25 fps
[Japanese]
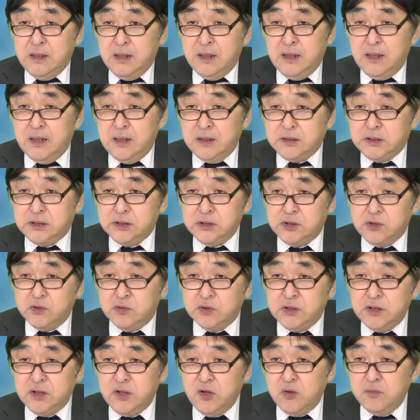えー、中小
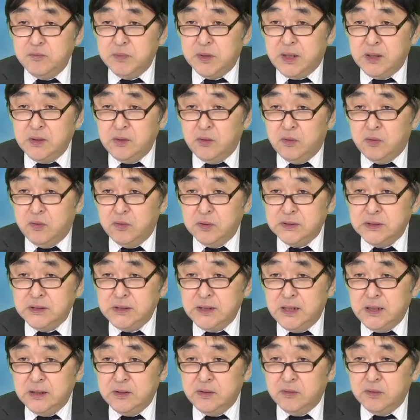企業向けの法人
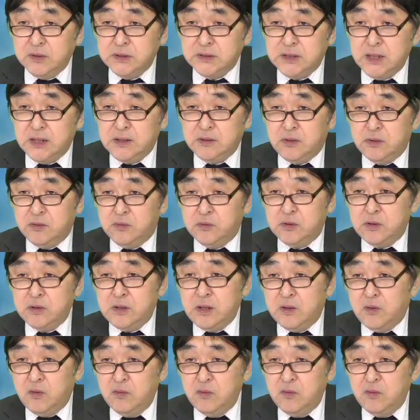営業支援ということで、